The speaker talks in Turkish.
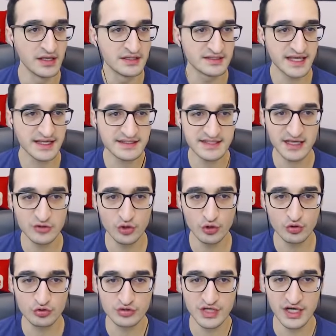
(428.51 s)

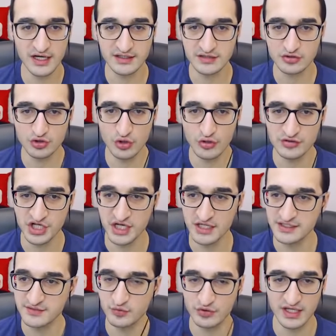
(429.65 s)
89 artık son
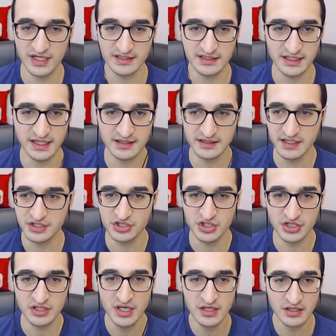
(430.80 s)
şans burada Atalanta
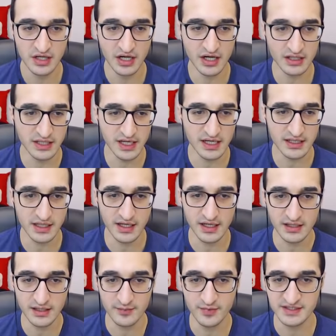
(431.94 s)
için. Kaldı ara
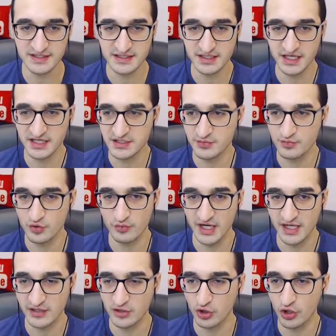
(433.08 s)
ara pası geçmiyor
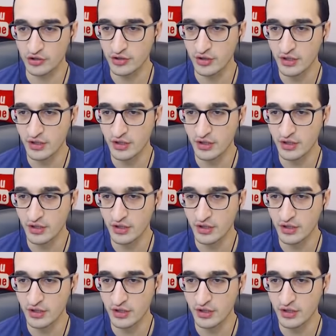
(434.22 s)
Maicon.